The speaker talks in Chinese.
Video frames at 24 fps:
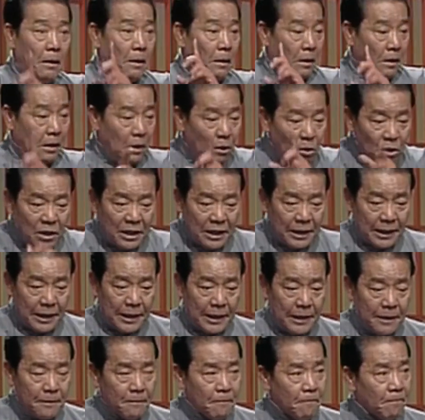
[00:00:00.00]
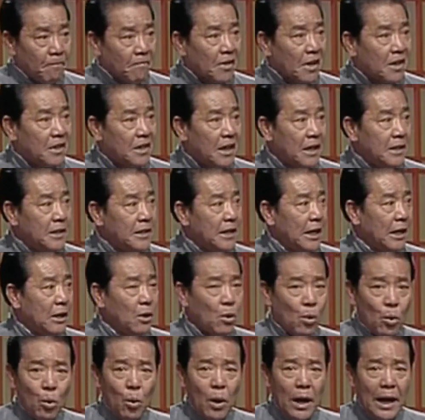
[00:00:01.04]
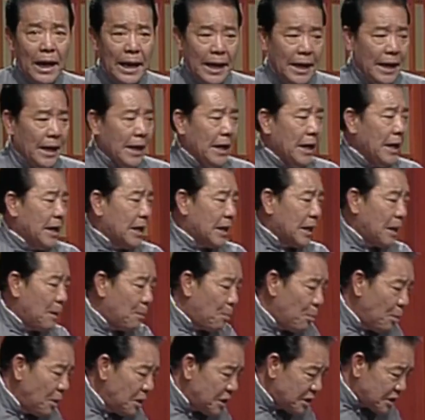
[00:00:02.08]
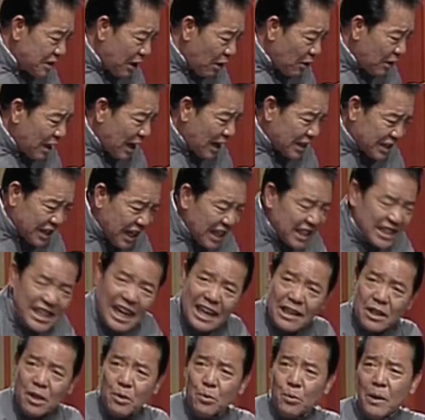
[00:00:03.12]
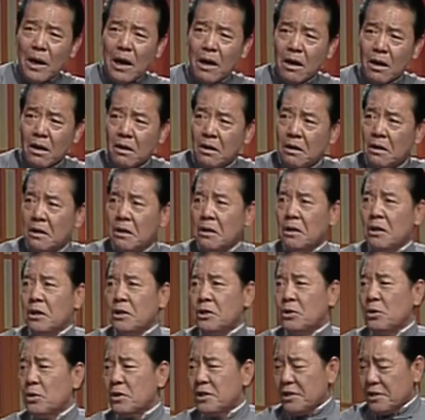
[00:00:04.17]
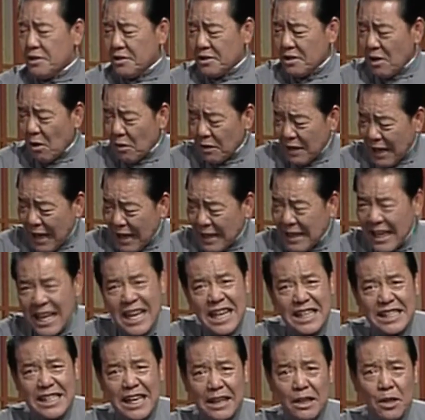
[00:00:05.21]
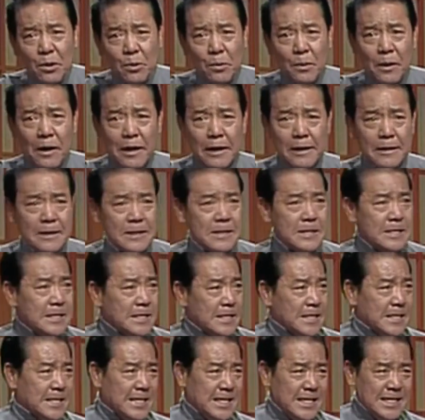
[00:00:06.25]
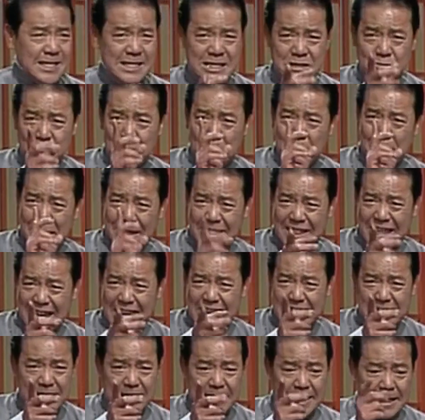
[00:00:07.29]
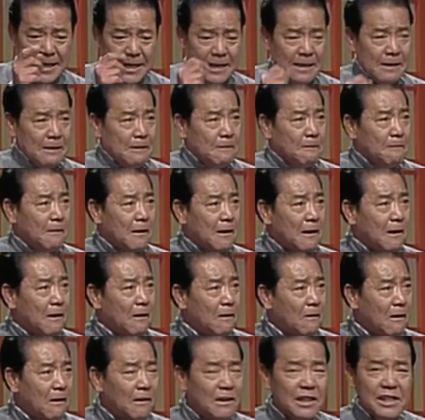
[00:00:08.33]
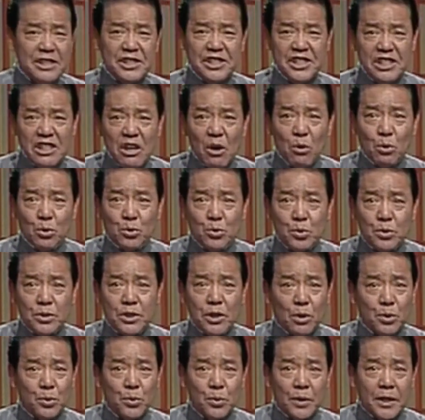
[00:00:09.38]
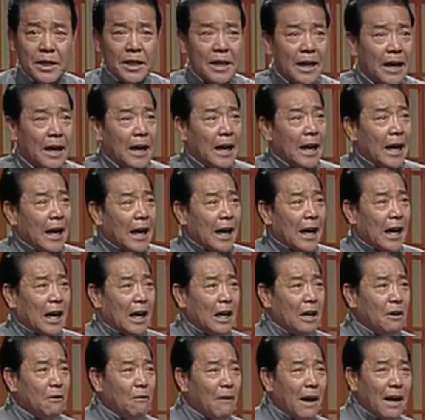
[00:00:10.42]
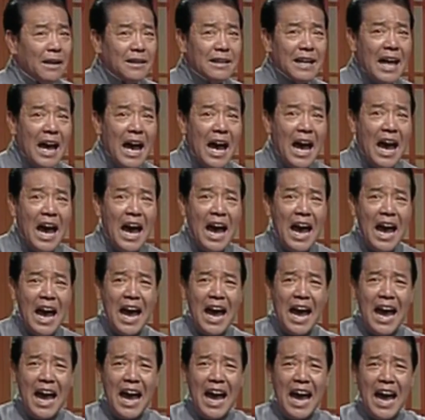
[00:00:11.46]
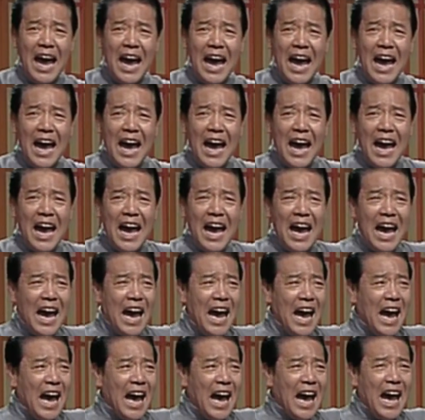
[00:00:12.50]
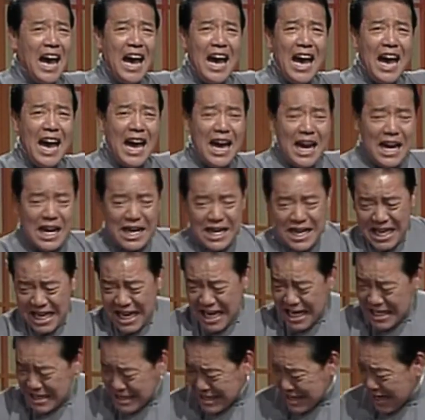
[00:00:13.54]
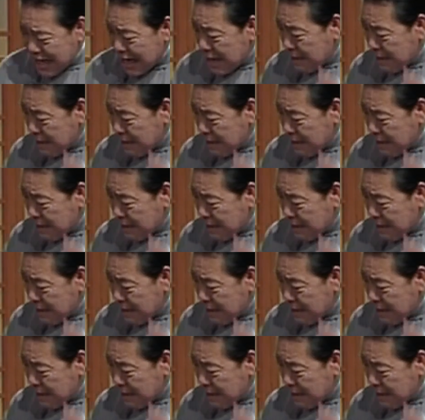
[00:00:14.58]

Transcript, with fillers: 留着你，人间的祸害。你不是糟蹋这家的女孩，就是糟蹋那家的女孩。今天我把逮着你，我好好的教训教训你。儿往哪里走？